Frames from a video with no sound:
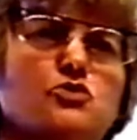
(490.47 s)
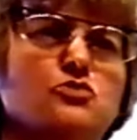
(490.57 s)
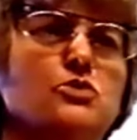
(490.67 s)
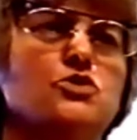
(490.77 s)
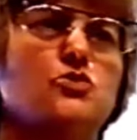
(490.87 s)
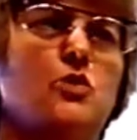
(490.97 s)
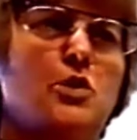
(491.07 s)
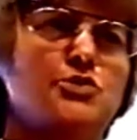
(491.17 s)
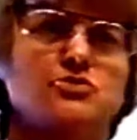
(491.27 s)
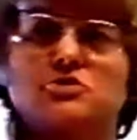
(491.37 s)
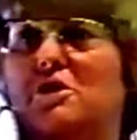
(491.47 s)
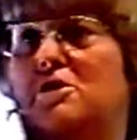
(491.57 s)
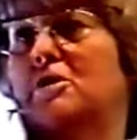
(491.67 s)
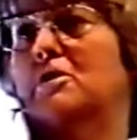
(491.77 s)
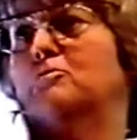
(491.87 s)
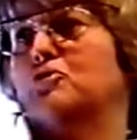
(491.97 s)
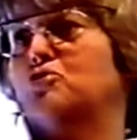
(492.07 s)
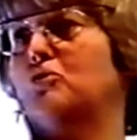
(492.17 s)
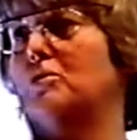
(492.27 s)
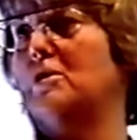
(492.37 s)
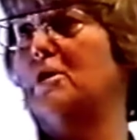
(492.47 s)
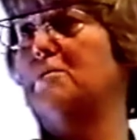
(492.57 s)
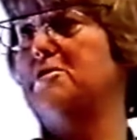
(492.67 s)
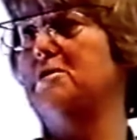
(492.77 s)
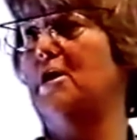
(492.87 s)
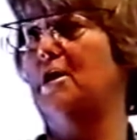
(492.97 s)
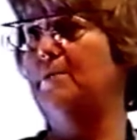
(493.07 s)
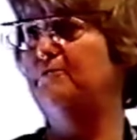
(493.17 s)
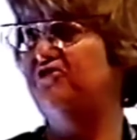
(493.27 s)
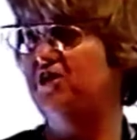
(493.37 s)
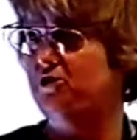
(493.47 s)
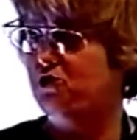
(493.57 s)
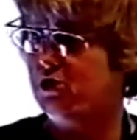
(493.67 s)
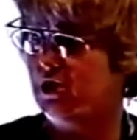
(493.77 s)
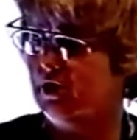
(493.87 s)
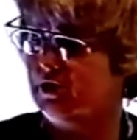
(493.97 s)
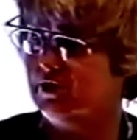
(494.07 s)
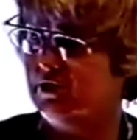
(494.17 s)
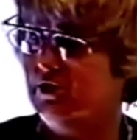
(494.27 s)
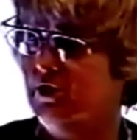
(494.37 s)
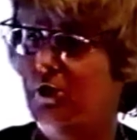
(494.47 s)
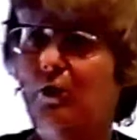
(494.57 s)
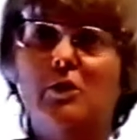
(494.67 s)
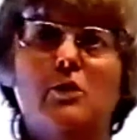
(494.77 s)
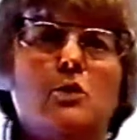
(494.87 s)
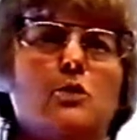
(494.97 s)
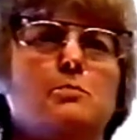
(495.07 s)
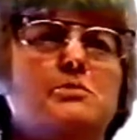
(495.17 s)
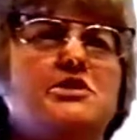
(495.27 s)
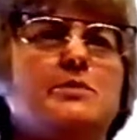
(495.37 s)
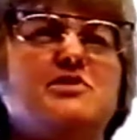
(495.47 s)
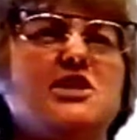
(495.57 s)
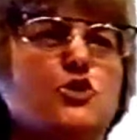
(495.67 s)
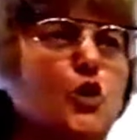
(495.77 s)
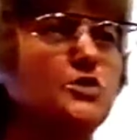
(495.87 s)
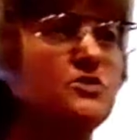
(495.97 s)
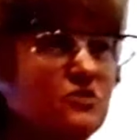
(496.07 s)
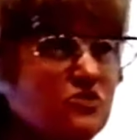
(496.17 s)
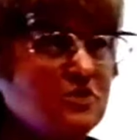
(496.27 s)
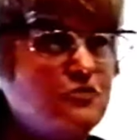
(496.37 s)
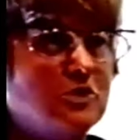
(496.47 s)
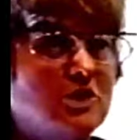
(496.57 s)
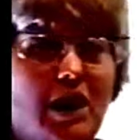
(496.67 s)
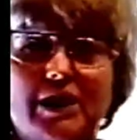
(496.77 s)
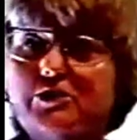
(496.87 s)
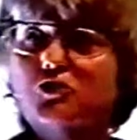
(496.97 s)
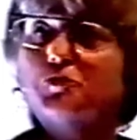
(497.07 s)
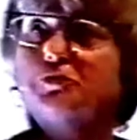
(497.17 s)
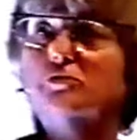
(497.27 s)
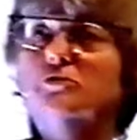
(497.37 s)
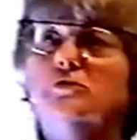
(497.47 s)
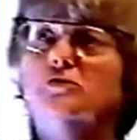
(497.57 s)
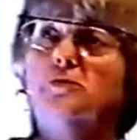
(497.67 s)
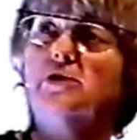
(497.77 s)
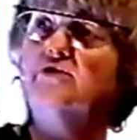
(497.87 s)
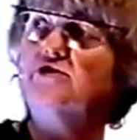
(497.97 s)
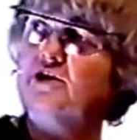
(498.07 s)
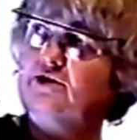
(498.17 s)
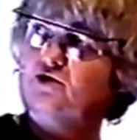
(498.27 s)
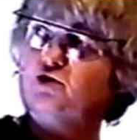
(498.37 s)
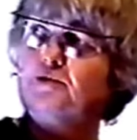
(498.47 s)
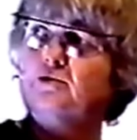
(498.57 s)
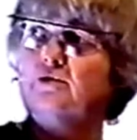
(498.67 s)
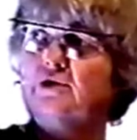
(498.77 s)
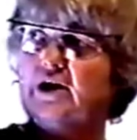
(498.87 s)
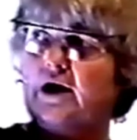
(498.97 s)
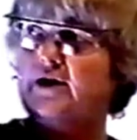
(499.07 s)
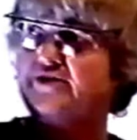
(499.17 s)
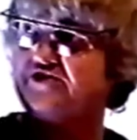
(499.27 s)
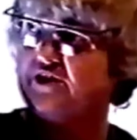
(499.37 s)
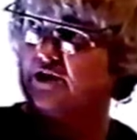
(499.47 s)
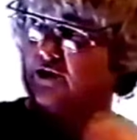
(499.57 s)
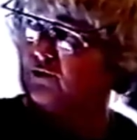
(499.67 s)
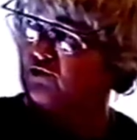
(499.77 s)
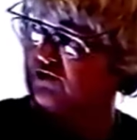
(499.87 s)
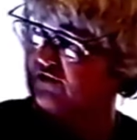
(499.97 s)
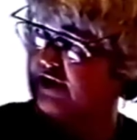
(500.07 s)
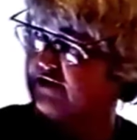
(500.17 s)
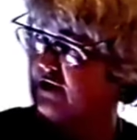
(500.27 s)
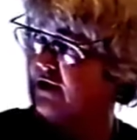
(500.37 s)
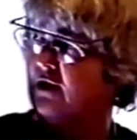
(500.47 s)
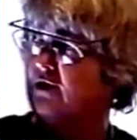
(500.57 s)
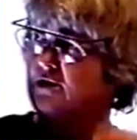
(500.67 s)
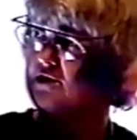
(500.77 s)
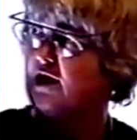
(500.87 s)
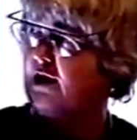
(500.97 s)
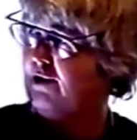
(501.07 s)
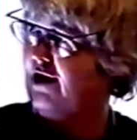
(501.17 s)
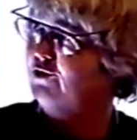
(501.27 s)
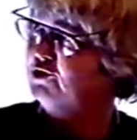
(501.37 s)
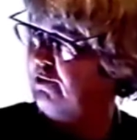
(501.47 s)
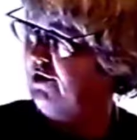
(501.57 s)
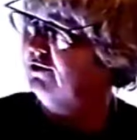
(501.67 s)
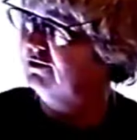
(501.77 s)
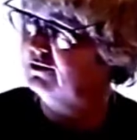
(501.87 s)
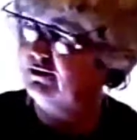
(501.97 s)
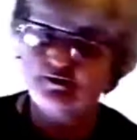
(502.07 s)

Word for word: natürlich einen Horstendecker Motor mit einer halben Pferdestärke. Und mit dem Ding konnten sie von Garten sprühen, über Insekten sprühen, Kreissäge und so weiter das halbe Haus bauen.